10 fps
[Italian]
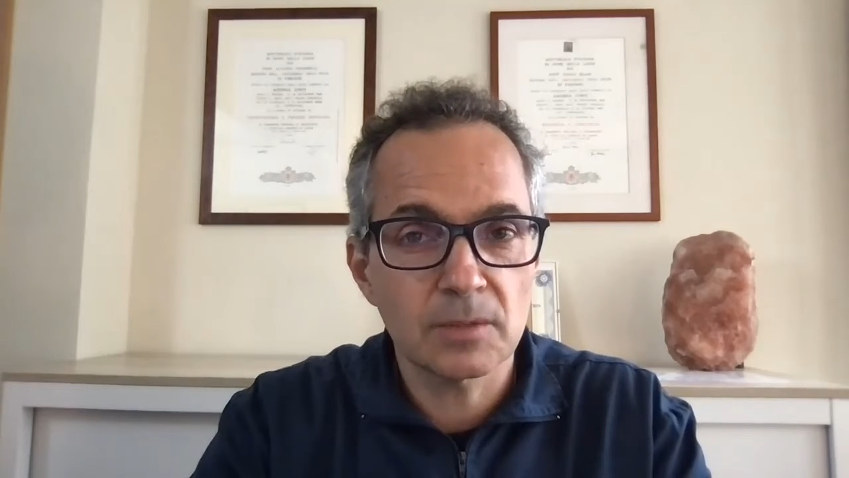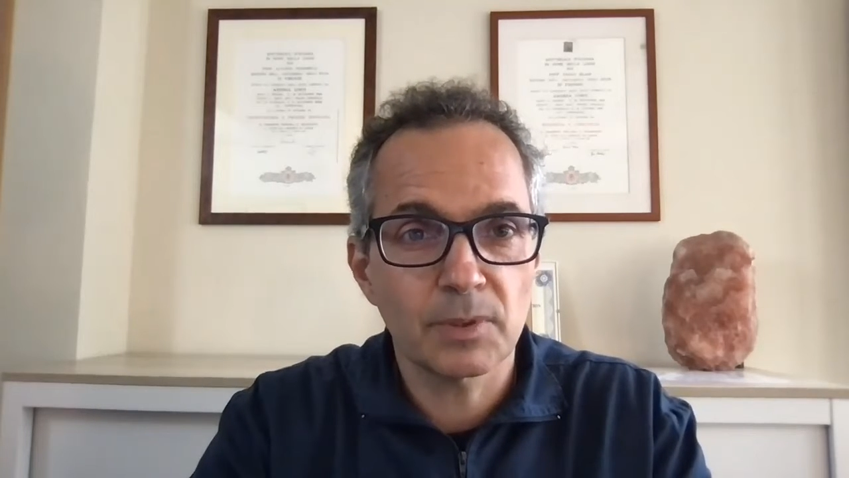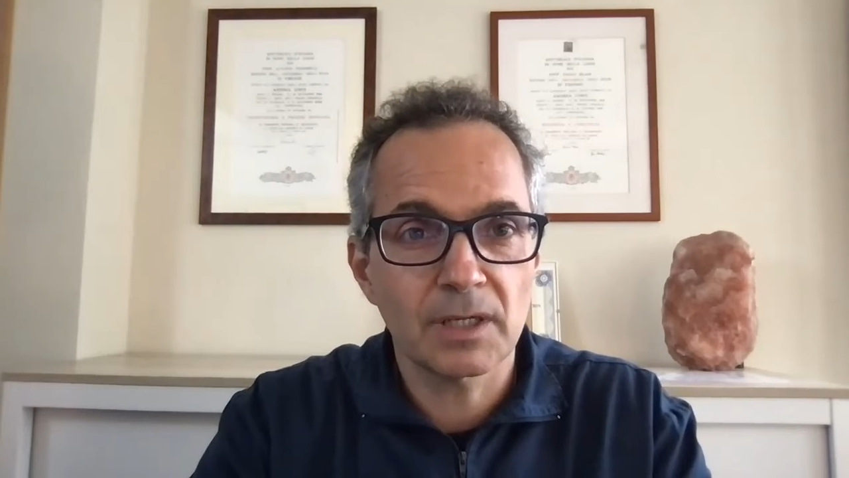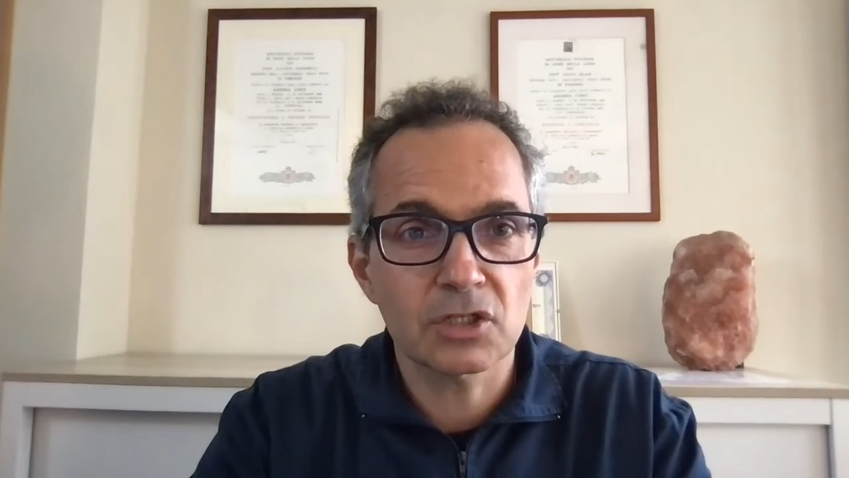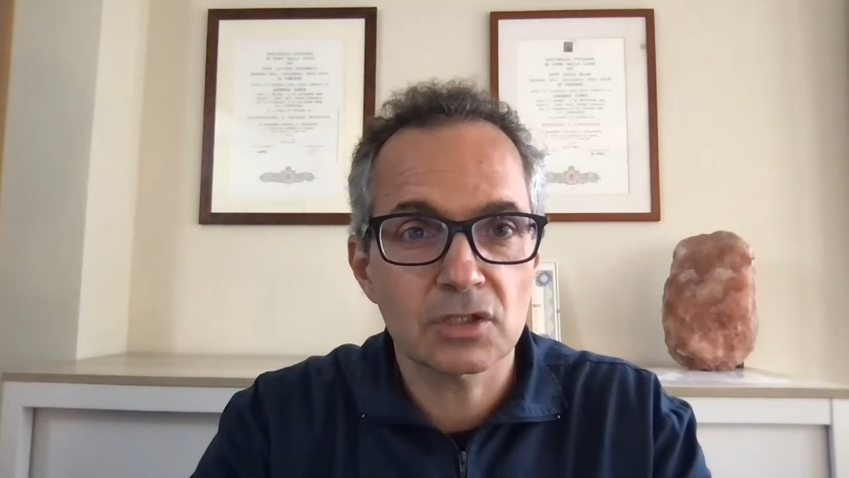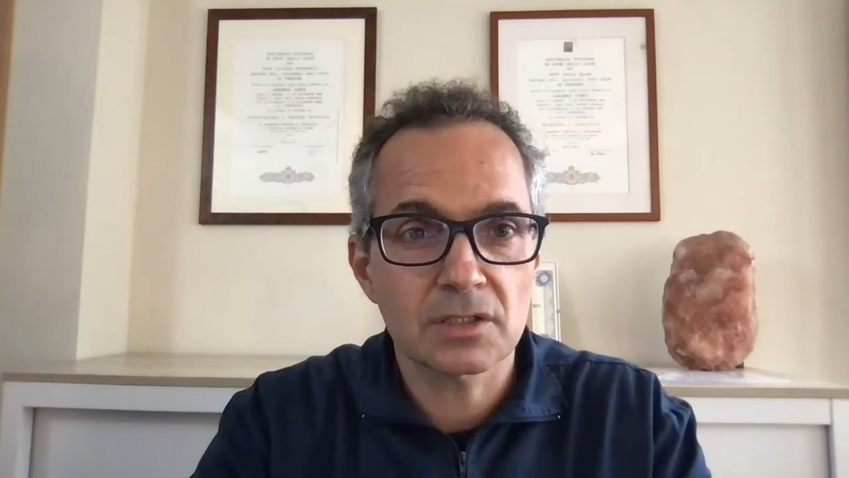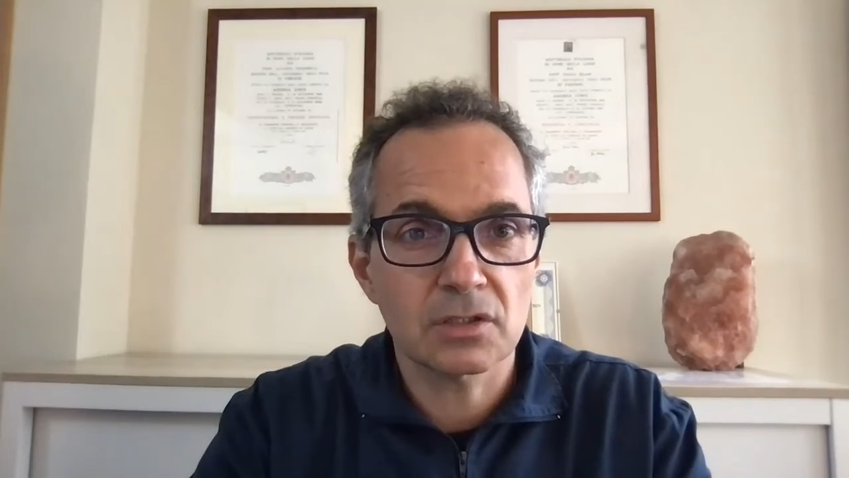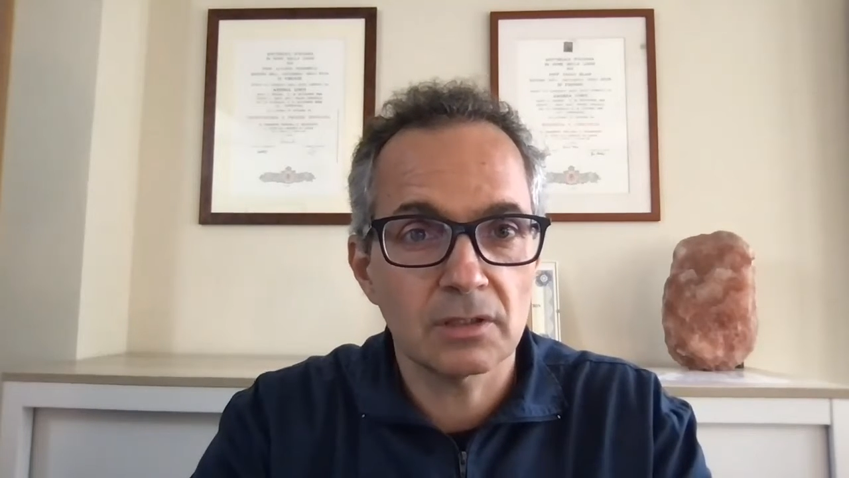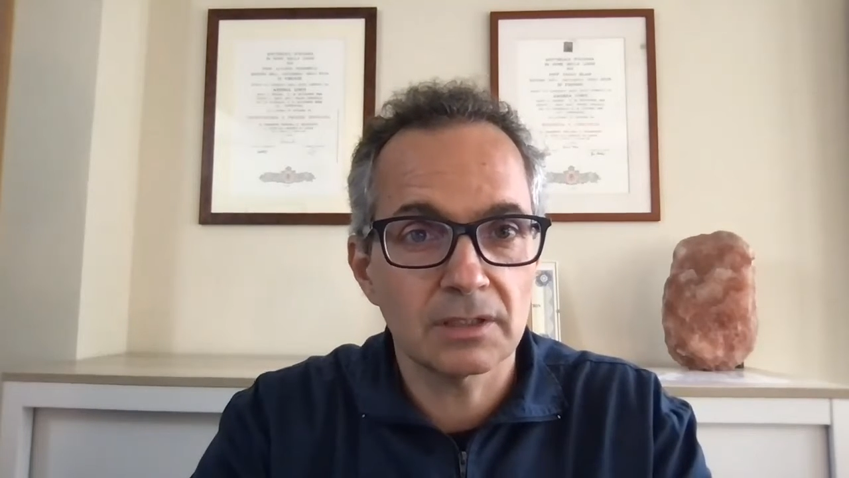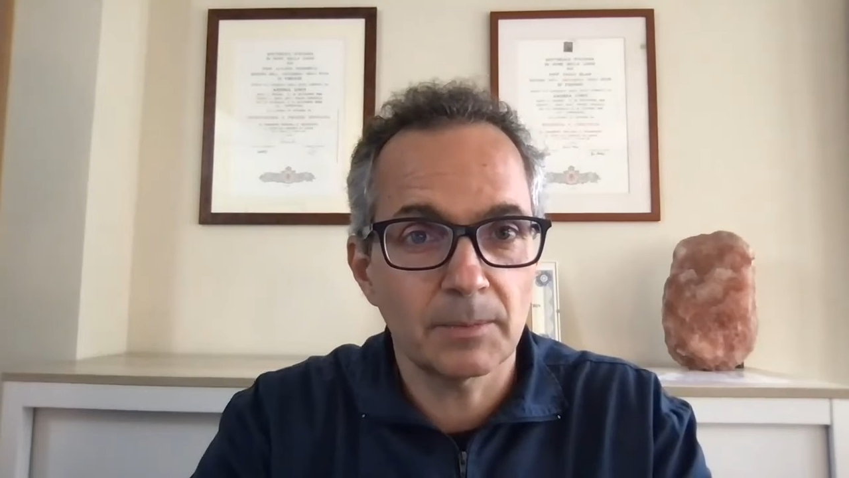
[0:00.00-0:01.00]
per la
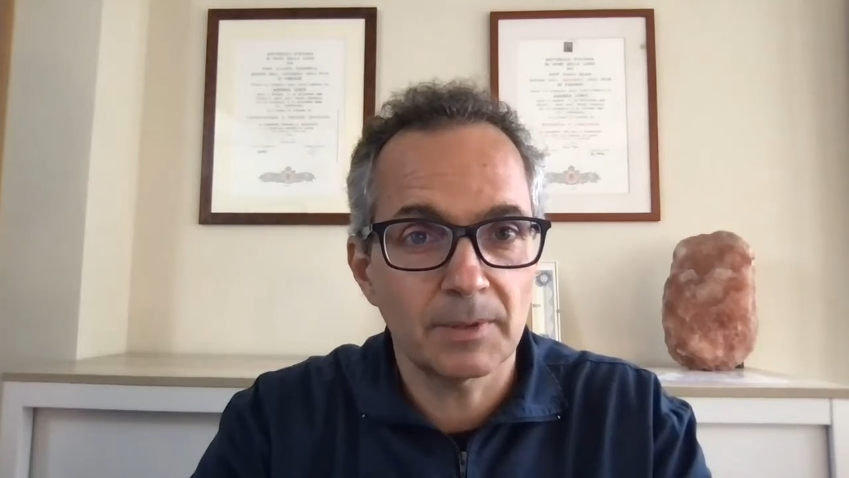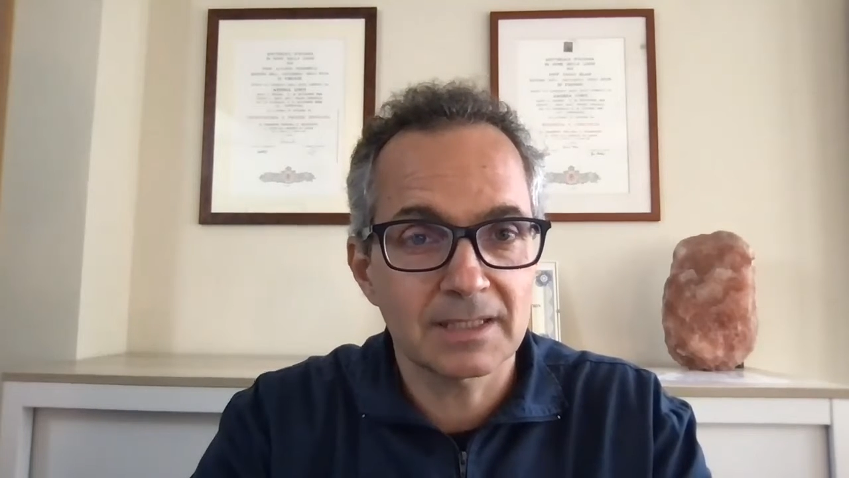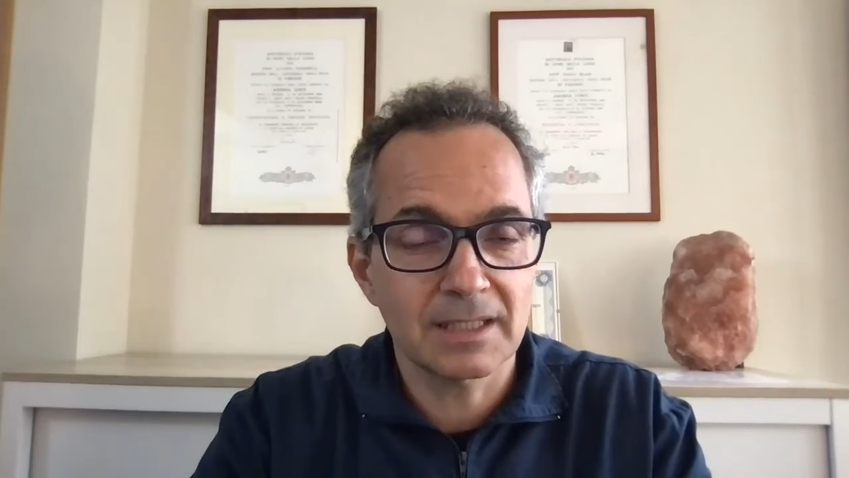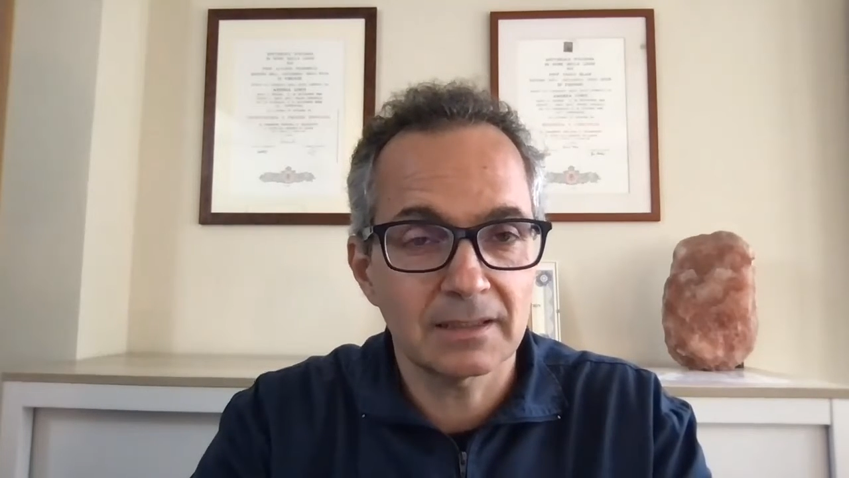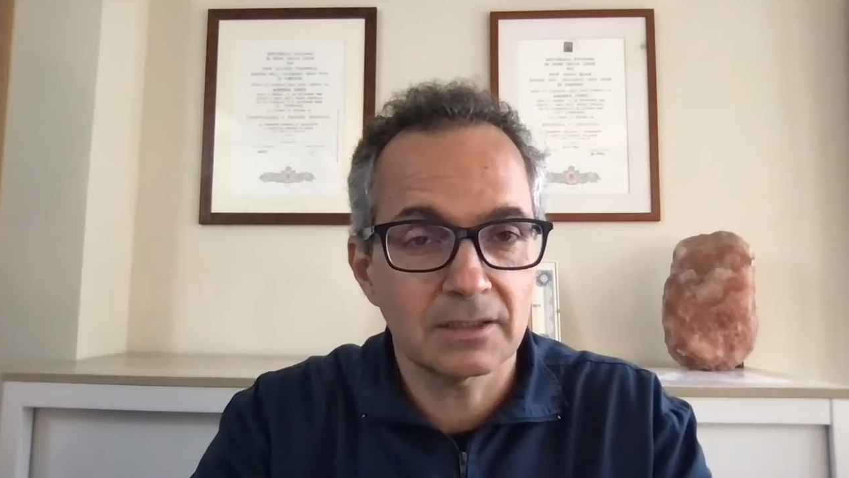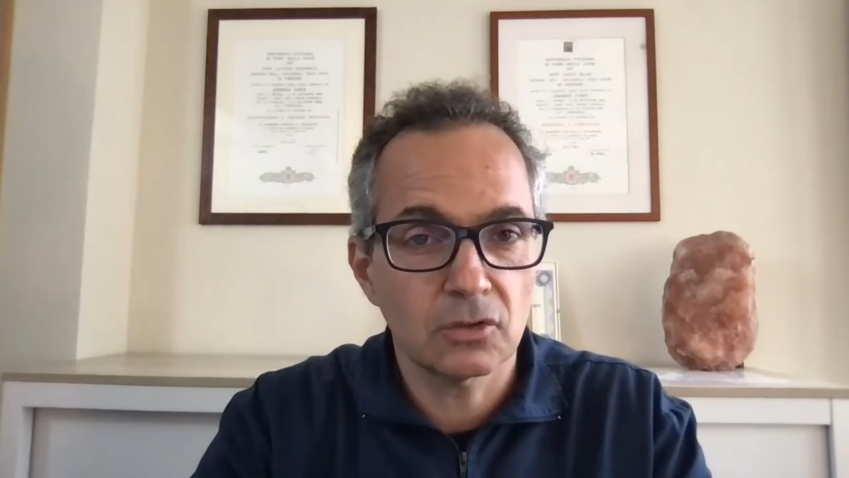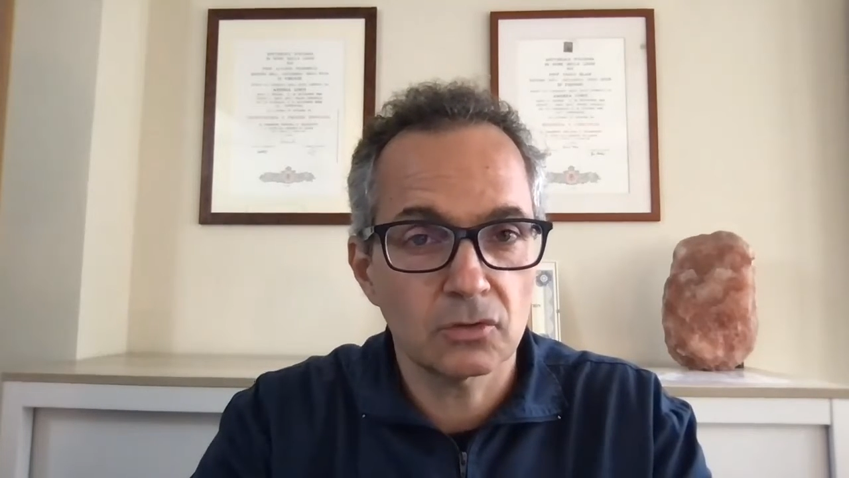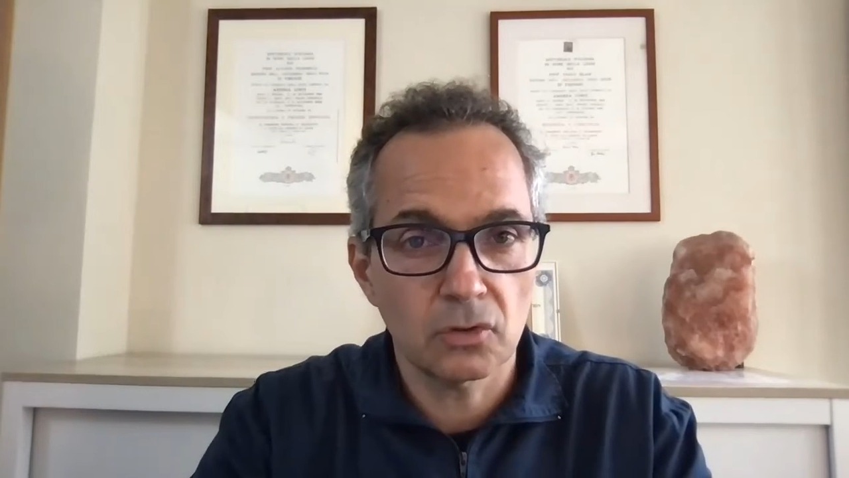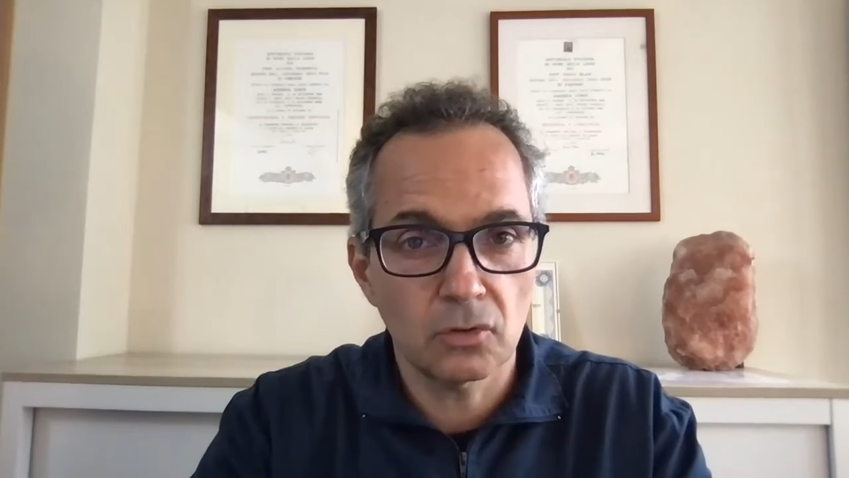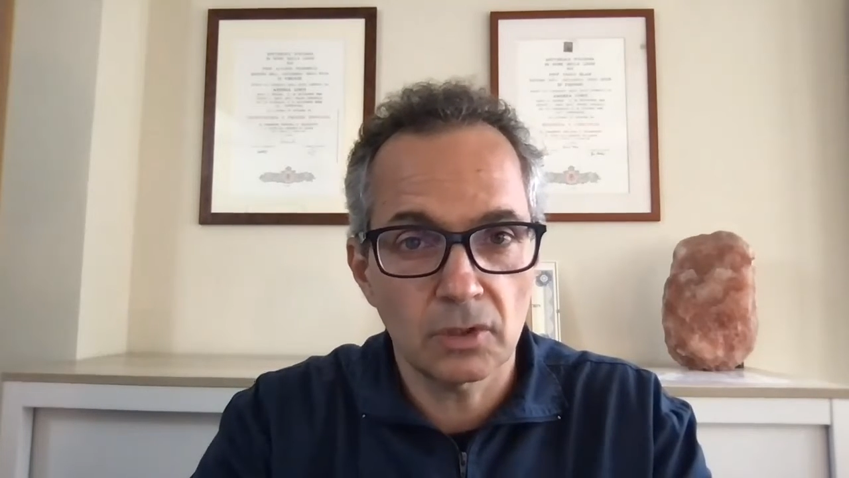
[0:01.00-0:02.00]
gestione dei pazienti con
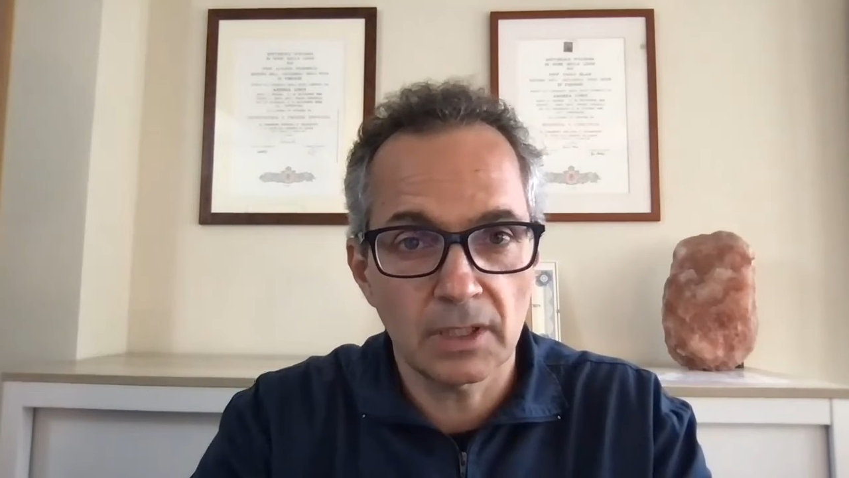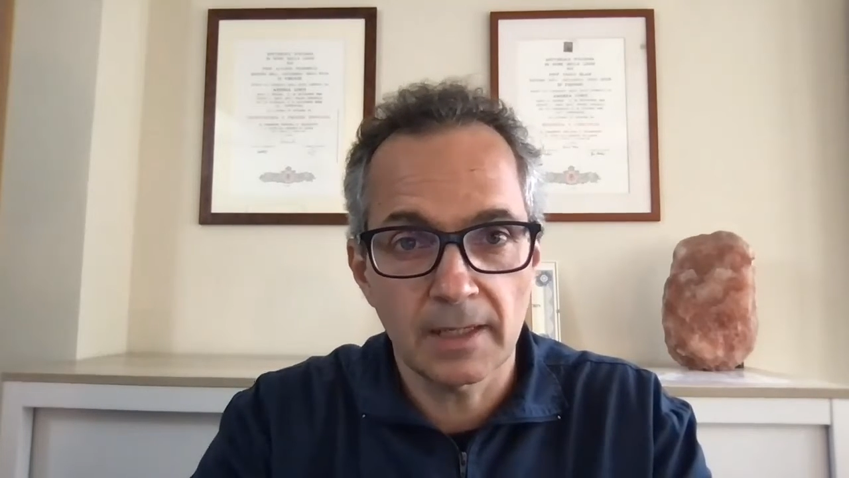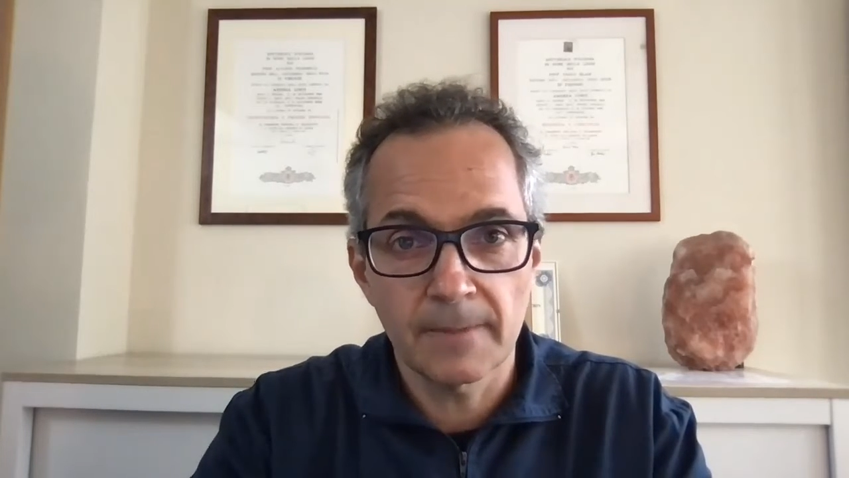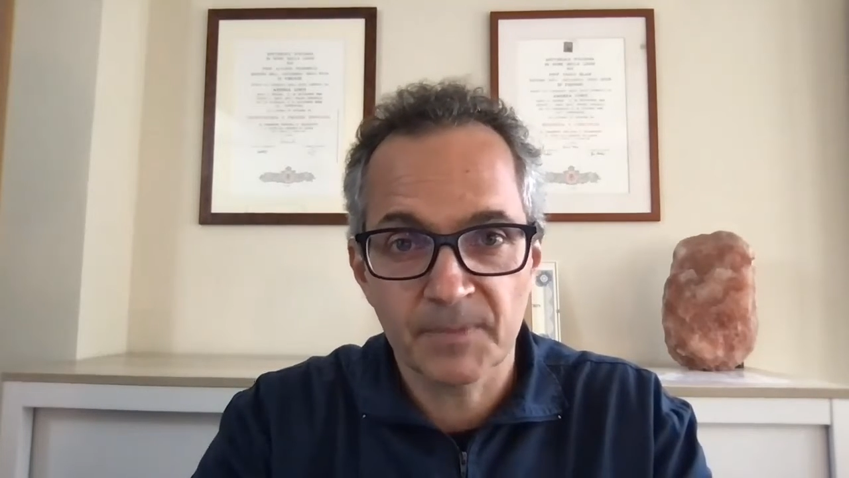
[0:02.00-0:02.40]
dolore